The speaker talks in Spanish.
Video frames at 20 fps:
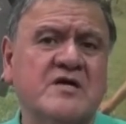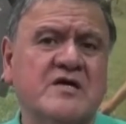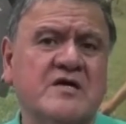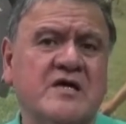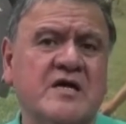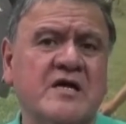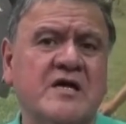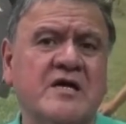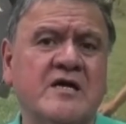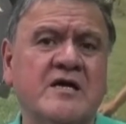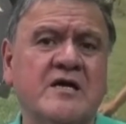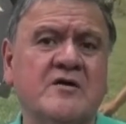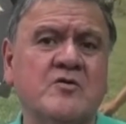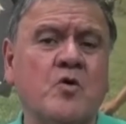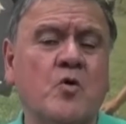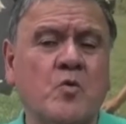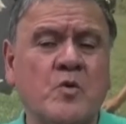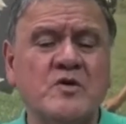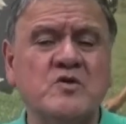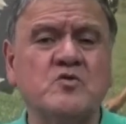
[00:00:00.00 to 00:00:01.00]
que
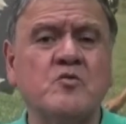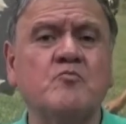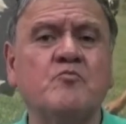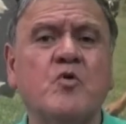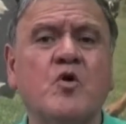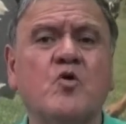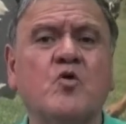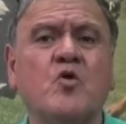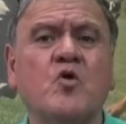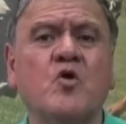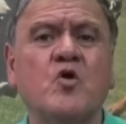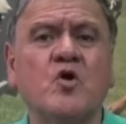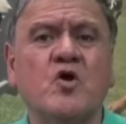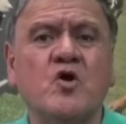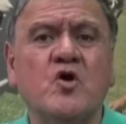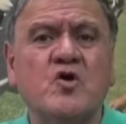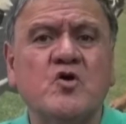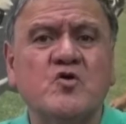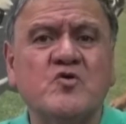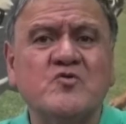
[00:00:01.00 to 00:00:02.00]
nos cuente un poco
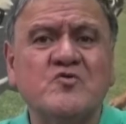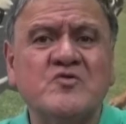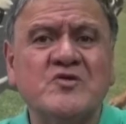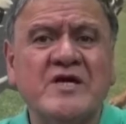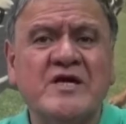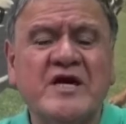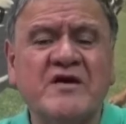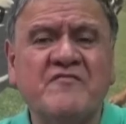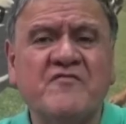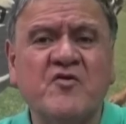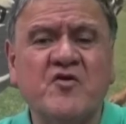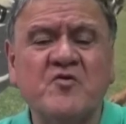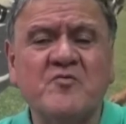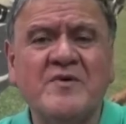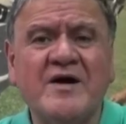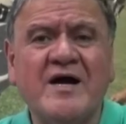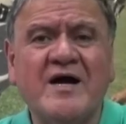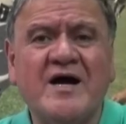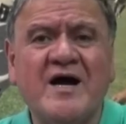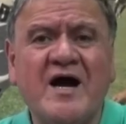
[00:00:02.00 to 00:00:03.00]
de qué
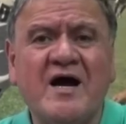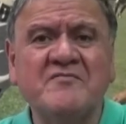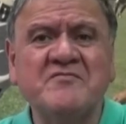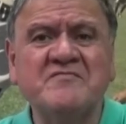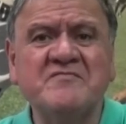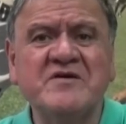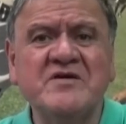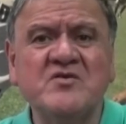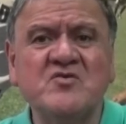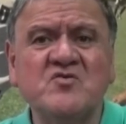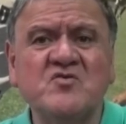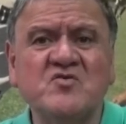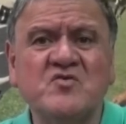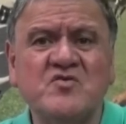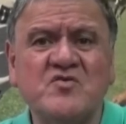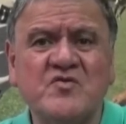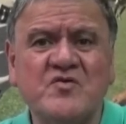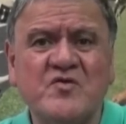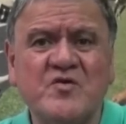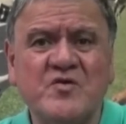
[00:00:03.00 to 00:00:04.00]
forma ha
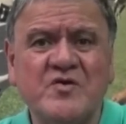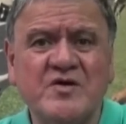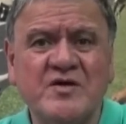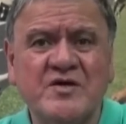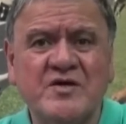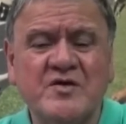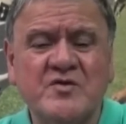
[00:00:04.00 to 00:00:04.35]
vivido